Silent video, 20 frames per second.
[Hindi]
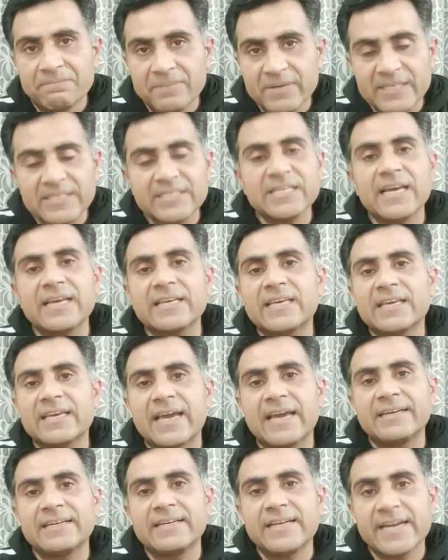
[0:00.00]
पी टी आई की
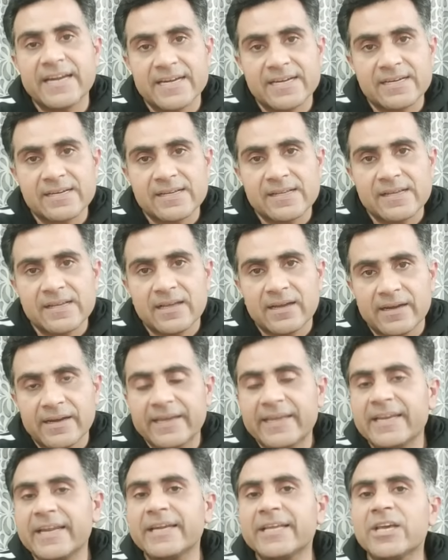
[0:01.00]
कैंडिडेट
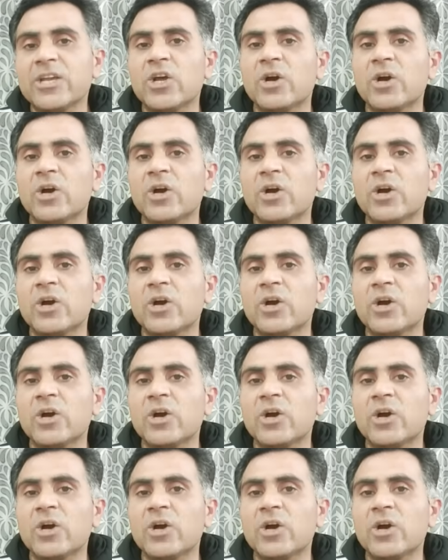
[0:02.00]
लेकिन इनके